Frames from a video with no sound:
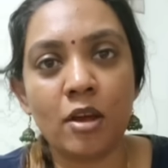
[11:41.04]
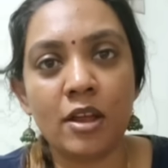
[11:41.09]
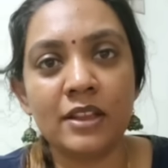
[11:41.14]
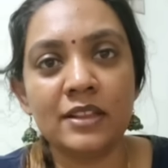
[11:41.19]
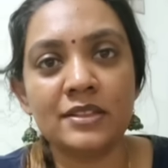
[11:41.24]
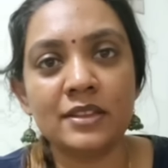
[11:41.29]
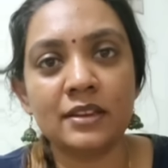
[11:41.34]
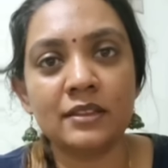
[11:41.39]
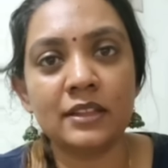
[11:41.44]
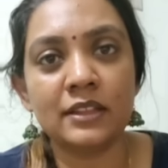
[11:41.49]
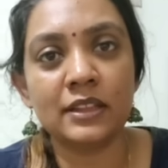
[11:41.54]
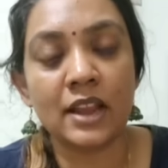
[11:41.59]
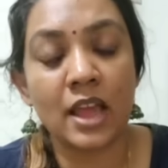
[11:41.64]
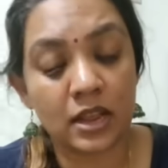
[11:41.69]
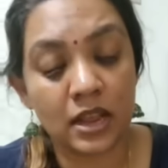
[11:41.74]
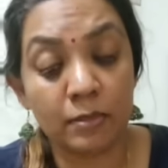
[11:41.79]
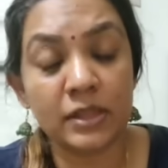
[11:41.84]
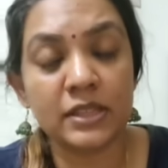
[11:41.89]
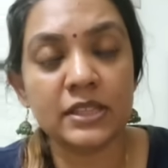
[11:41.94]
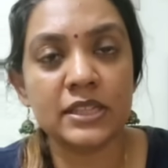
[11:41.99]
பாயிண்ட்ஸ் இருந்ததுன்னா
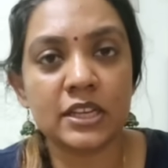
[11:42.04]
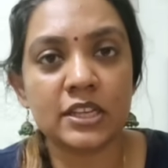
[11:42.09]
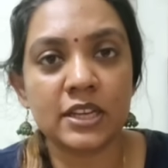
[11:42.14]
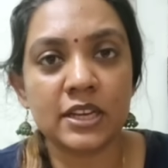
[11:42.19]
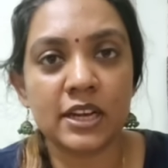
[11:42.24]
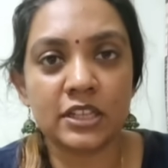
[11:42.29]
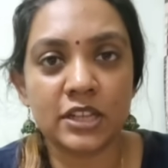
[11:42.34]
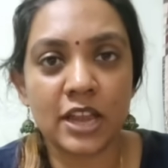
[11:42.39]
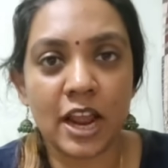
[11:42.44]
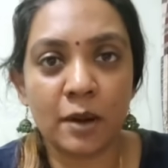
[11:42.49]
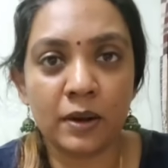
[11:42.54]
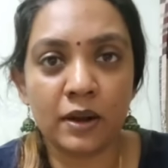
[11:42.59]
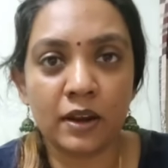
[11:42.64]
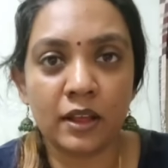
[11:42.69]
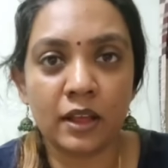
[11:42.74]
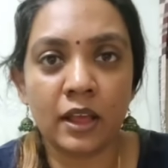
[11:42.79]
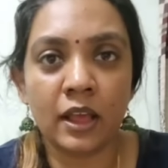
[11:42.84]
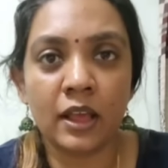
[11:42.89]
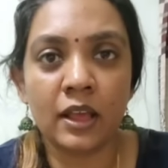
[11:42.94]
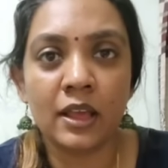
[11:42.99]
கமெண்ட் செக்ஷன்ல ஷேர்
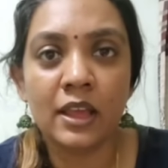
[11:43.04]
பண்ணுங்க